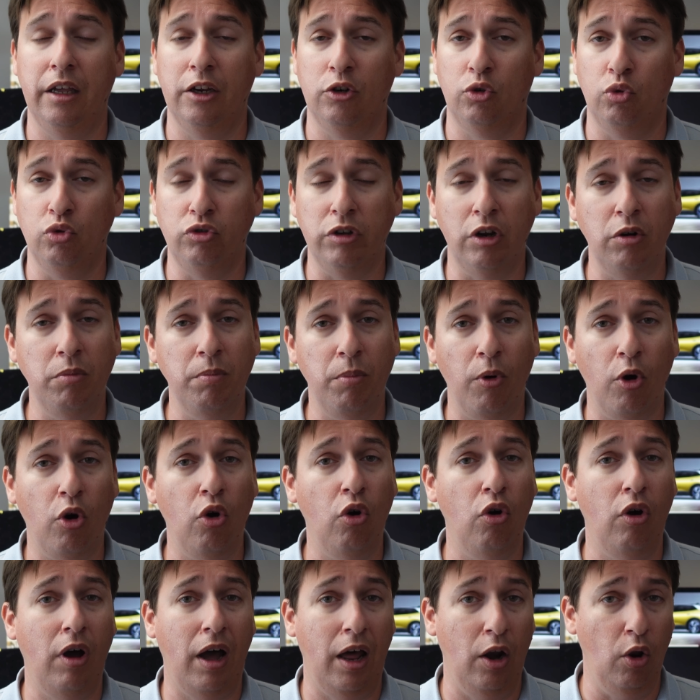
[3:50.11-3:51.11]
escuchar un
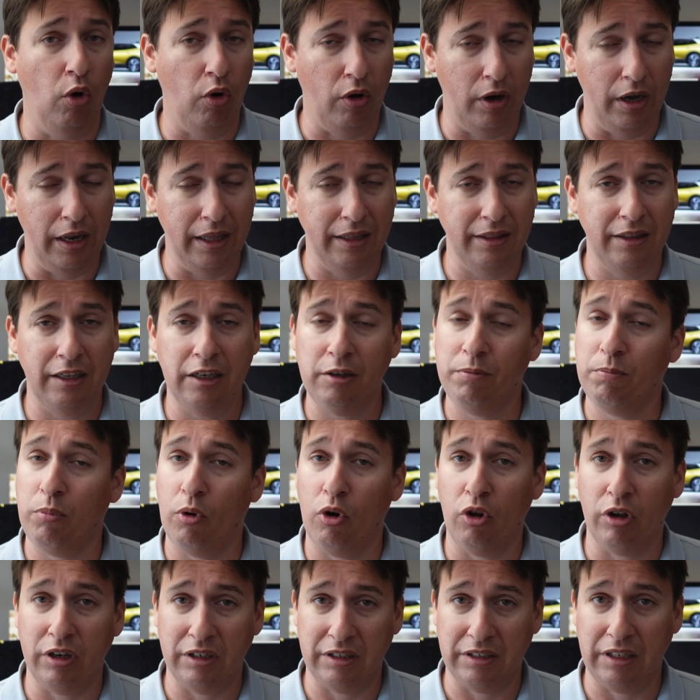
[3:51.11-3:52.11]
poco a los clientes por
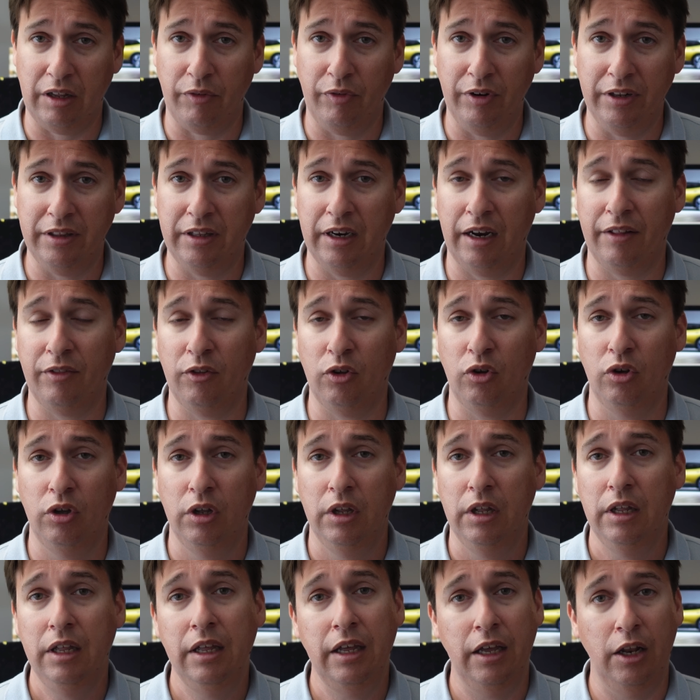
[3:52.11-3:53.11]
lo que se está filtrando
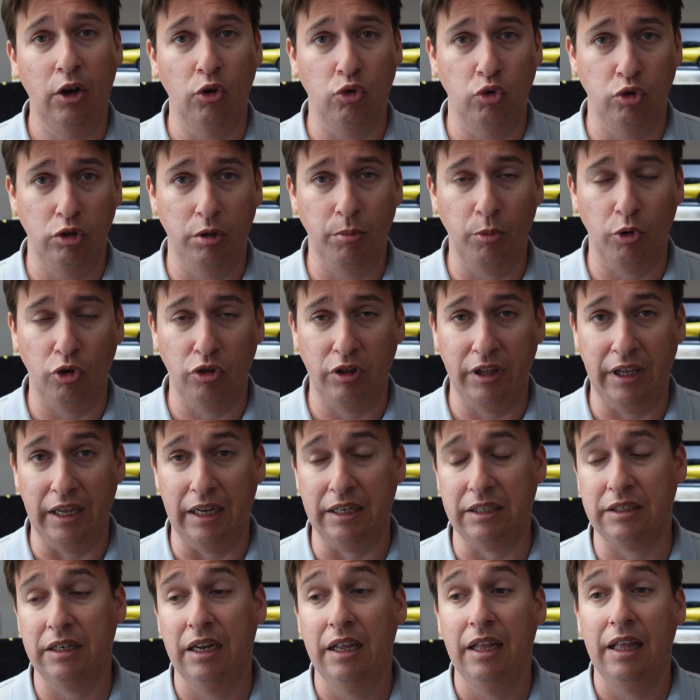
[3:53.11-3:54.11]
en los últimos
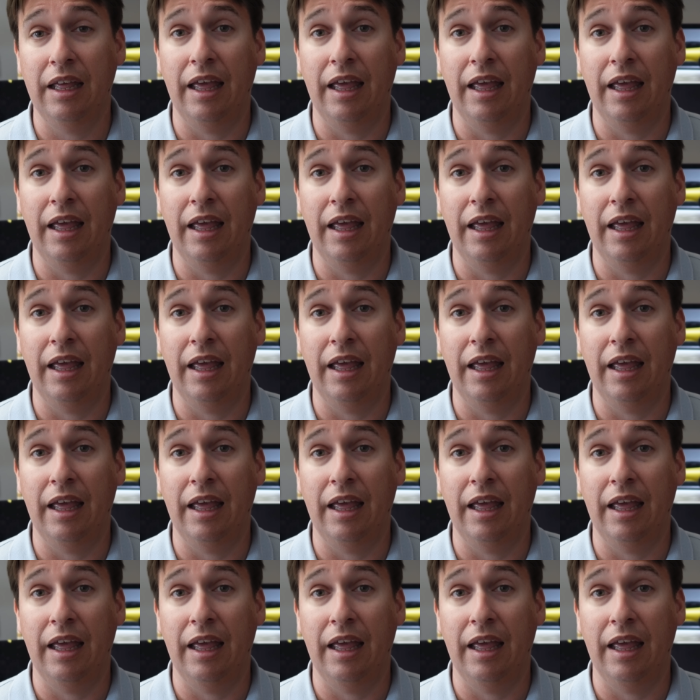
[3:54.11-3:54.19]
días.